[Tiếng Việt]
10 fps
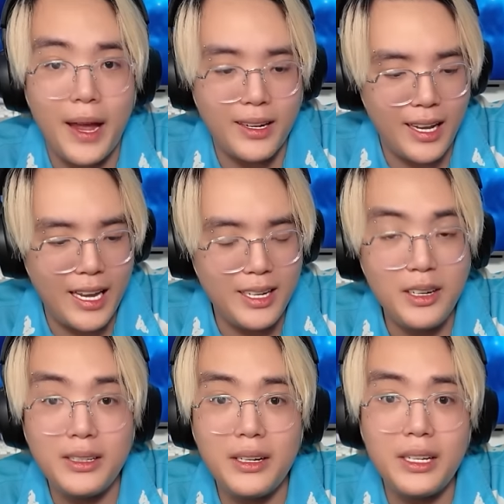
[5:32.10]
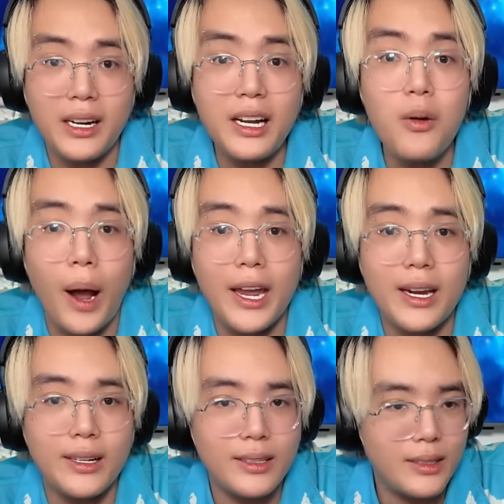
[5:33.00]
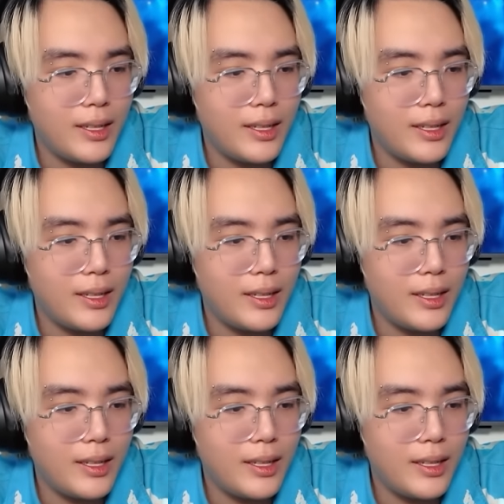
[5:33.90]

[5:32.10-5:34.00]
các bạn đấy nó, nó vẫn cứ quậy nè